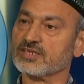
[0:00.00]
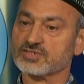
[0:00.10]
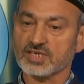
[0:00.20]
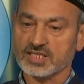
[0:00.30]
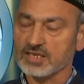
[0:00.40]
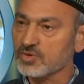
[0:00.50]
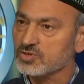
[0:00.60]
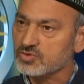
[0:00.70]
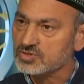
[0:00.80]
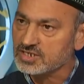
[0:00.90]
İnsanlar
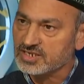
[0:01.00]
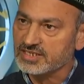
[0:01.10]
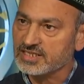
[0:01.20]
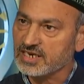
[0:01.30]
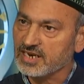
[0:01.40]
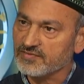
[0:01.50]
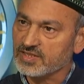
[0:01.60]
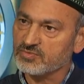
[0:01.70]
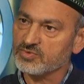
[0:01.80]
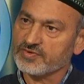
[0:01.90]
böyle çok dikkat ederler
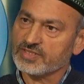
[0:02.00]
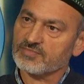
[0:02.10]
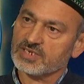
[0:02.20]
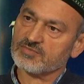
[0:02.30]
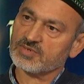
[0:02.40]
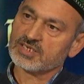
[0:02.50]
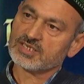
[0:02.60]
efendim bu efendim benim